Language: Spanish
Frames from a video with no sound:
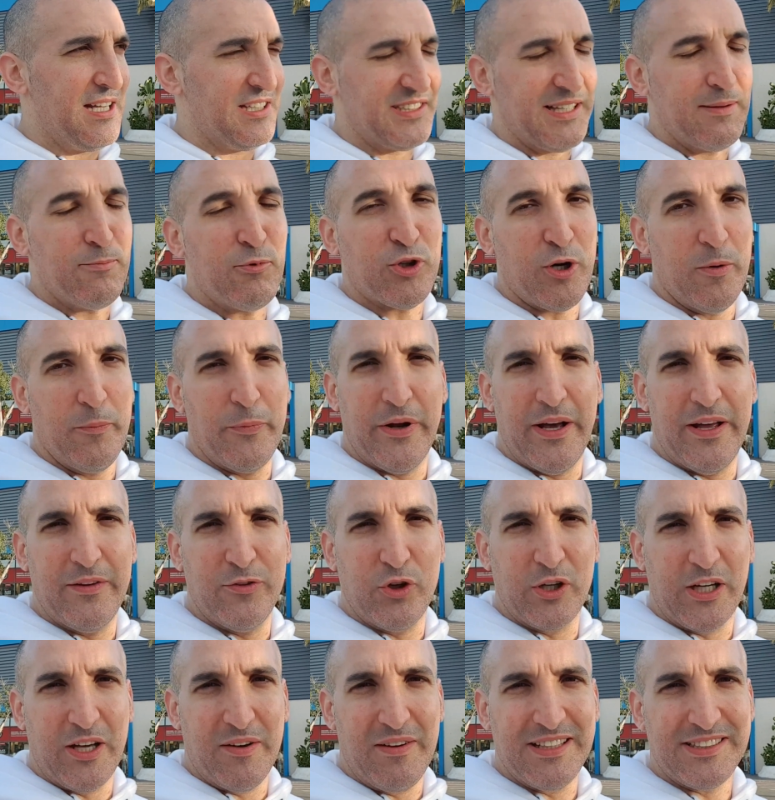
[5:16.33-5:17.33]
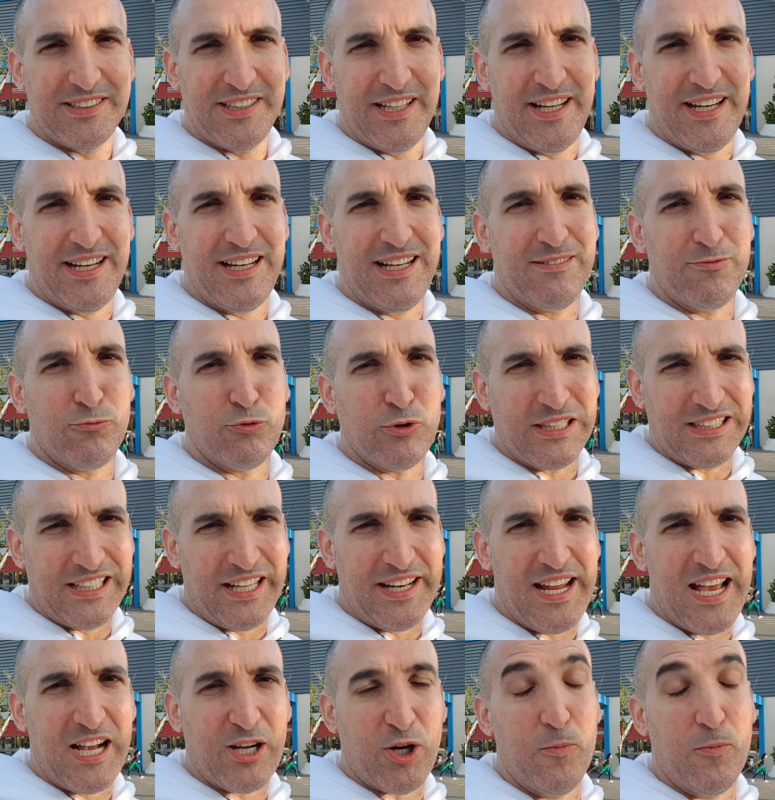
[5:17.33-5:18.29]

estamos comprobando que va a ser una tarea,